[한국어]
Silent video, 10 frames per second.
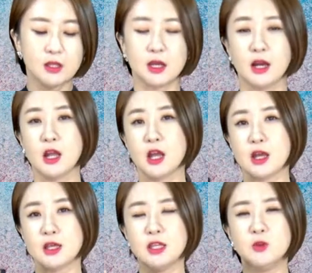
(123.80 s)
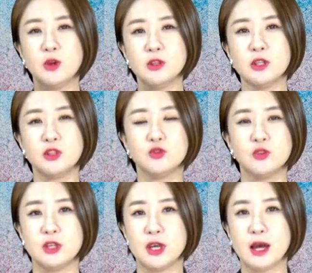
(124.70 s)
자, 인원
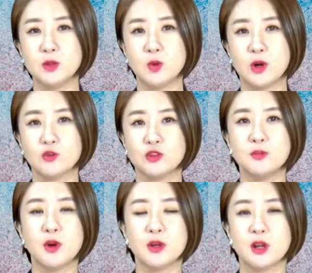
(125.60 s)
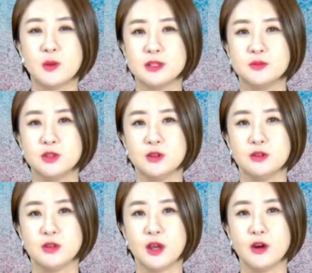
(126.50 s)
기준이 한도가 90명이라고
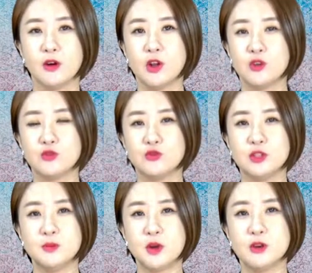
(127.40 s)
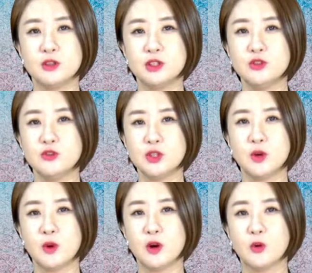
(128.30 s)
말씀드렸는데요. 90명을 신규
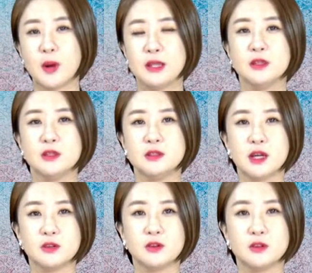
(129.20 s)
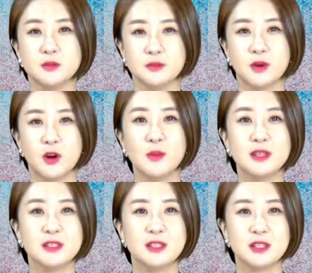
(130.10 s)
채용하고 받는 장려금
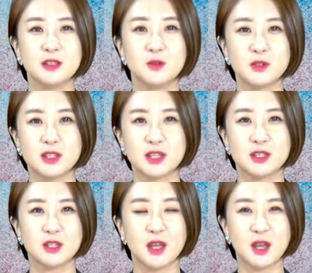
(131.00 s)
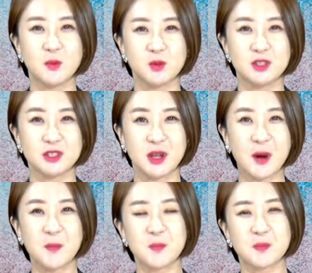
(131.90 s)
얼마인지 혹시 계산해 보셨어요?